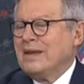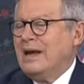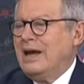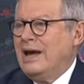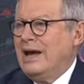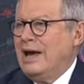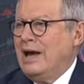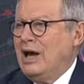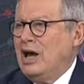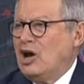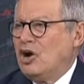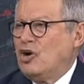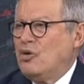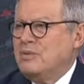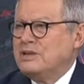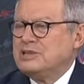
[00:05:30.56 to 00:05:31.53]
eh,
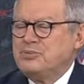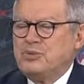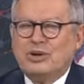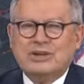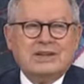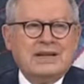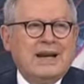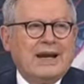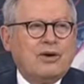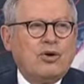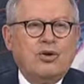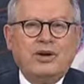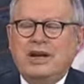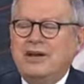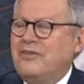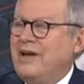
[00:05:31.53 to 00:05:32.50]
come si può dire,
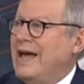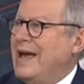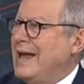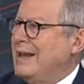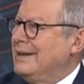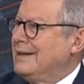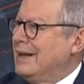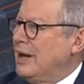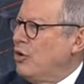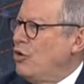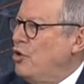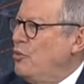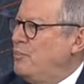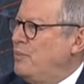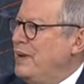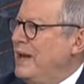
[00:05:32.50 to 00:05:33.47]
connivente,
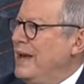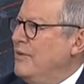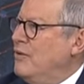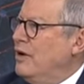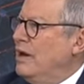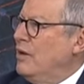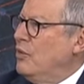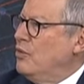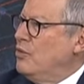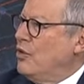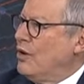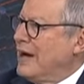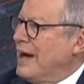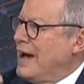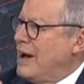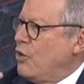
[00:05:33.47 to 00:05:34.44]
colpevole, uno
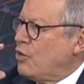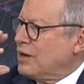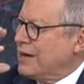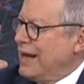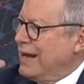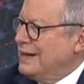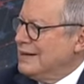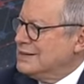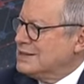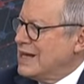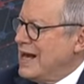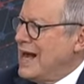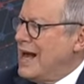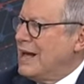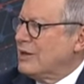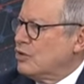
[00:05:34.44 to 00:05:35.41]
che ha
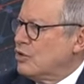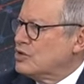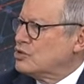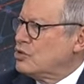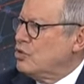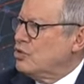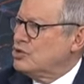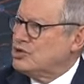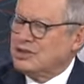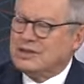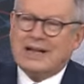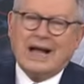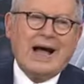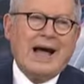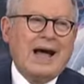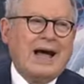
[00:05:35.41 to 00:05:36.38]
organizzato,
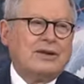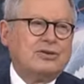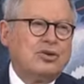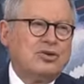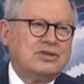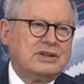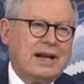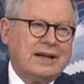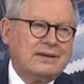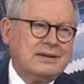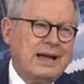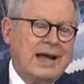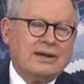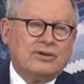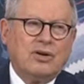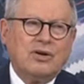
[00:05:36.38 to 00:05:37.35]
escogitato,
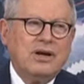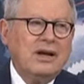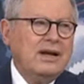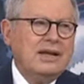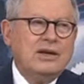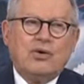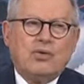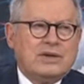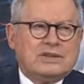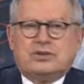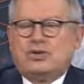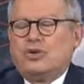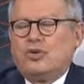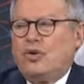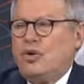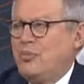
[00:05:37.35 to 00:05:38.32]
trattato. Io
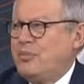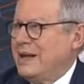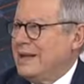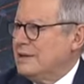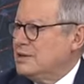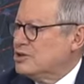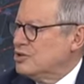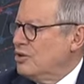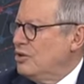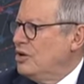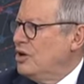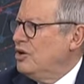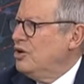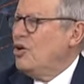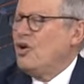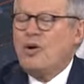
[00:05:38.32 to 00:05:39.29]
questo non lo penso.
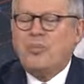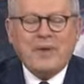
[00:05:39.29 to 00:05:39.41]
Non lo